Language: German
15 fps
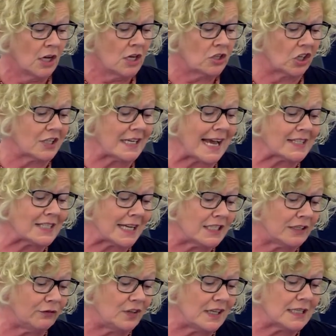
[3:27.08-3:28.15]
Doch nach der
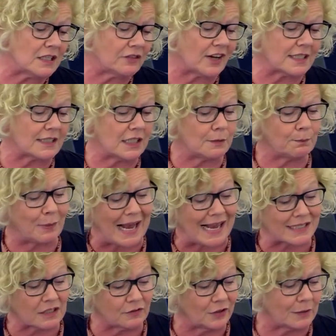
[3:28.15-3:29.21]
Devise, was nicht
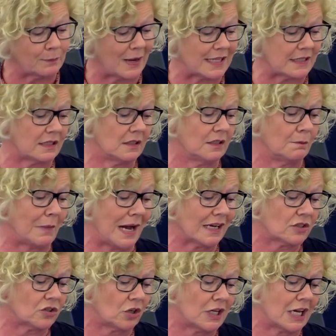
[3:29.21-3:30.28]
passt, wird passend gemacht,
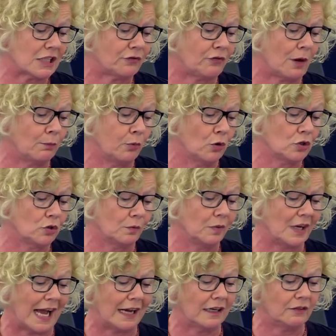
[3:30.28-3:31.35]
soll das Verbot
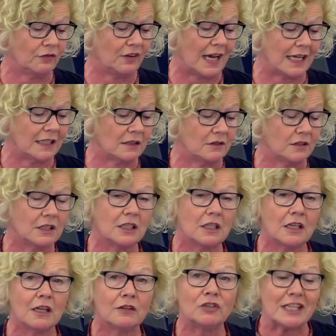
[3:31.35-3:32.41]
umgangen werden,
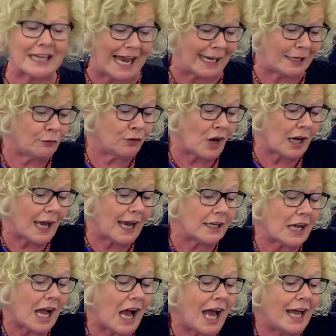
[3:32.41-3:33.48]
wird einfach ein
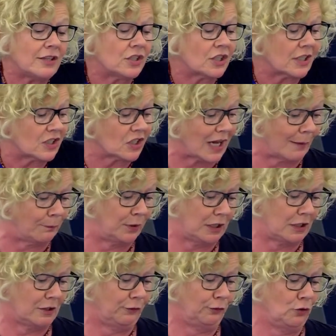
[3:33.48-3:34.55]
anderes
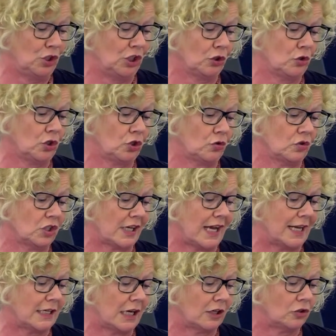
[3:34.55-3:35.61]
Kapitel für die
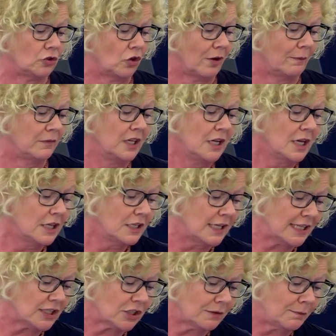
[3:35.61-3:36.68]
Rüstungsgelder genommen.
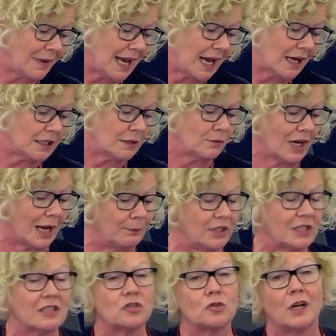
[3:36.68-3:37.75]
Nicht mehr im
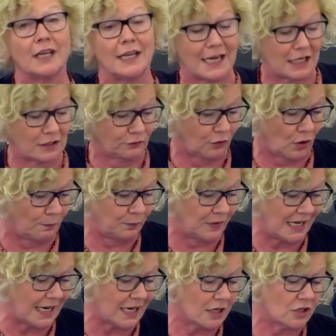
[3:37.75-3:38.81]
Kapitel zur
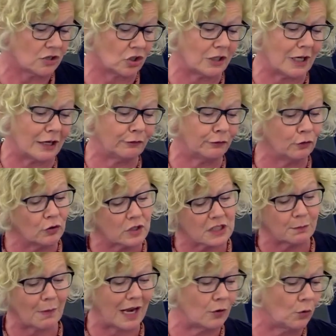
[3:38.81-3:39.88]
GSVP, sondern flugs
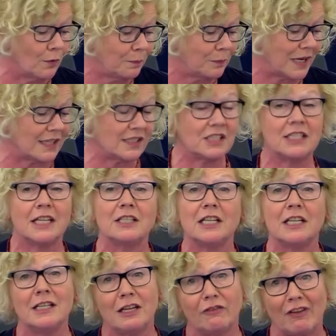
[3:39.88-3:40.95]
mal umplatziert
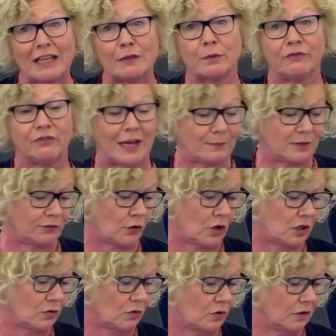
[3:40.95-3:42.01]
in die
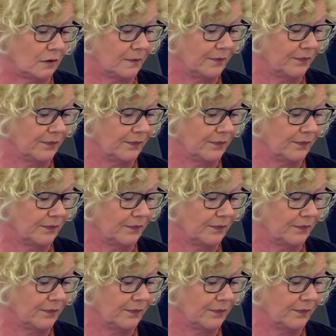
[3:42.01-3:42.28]
Wettbewerbsförderung.